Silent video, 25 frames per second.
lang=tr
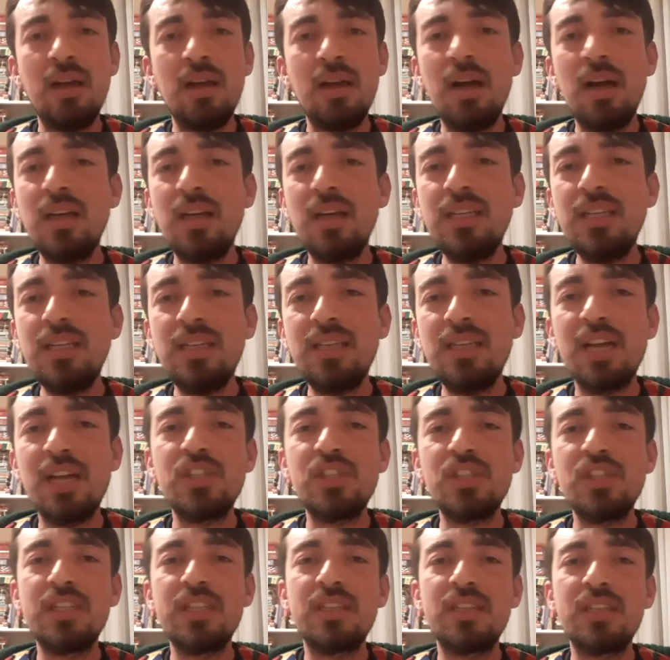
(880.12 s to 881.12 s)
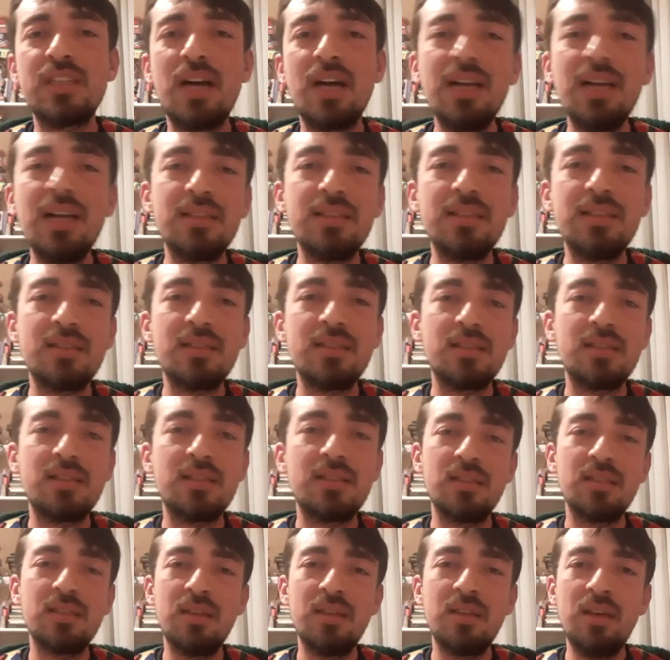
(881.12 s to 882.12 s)
ihtiyaçlarını alır,
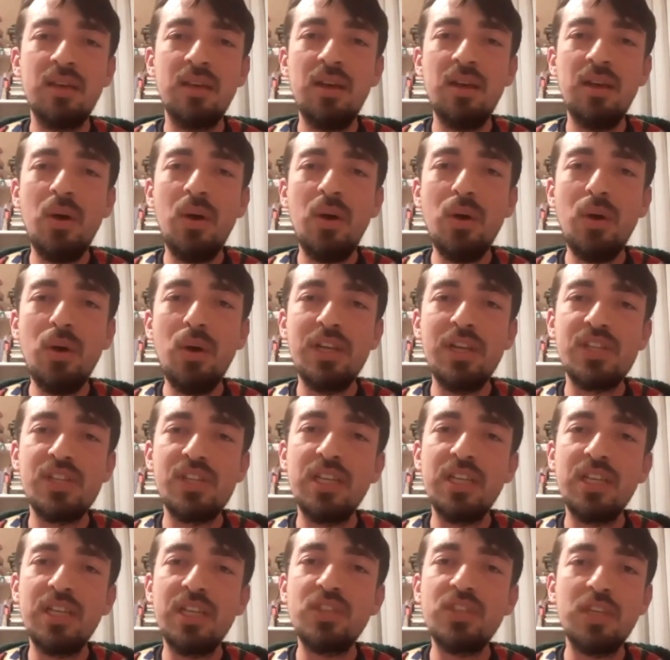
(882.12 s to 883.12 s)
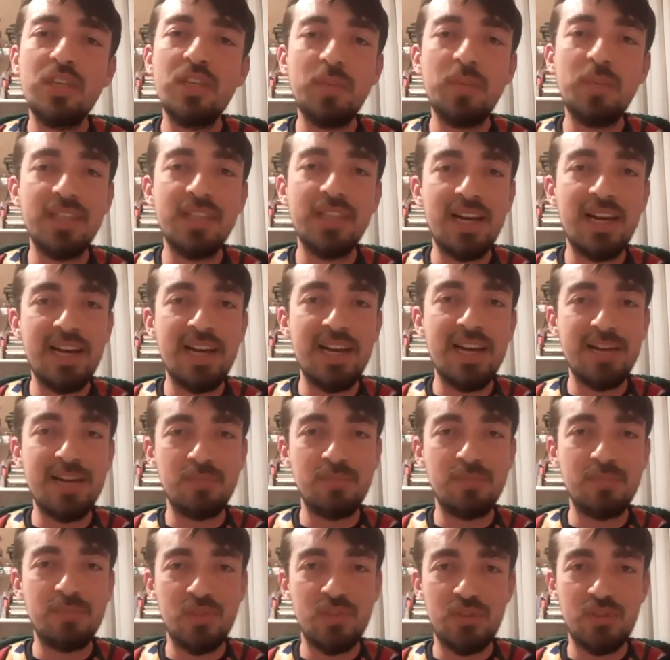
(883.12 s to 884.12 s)
öylece yaşayıp
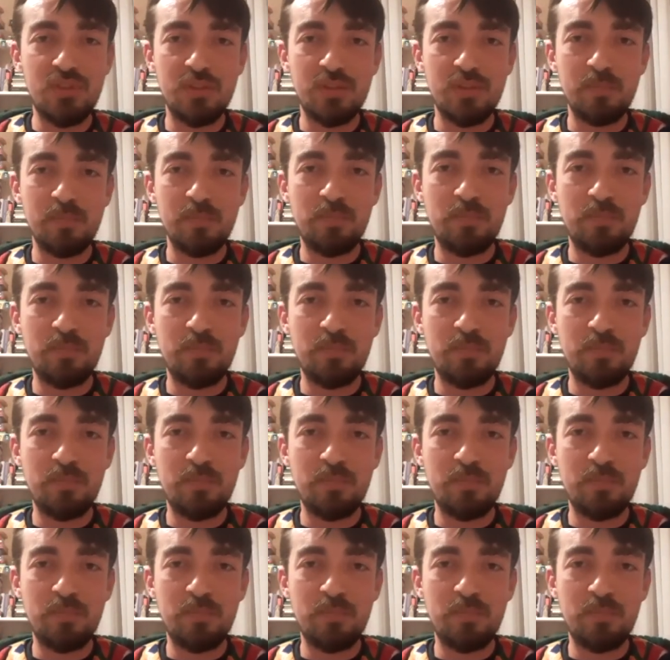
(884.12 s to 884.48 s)
giderlermiş.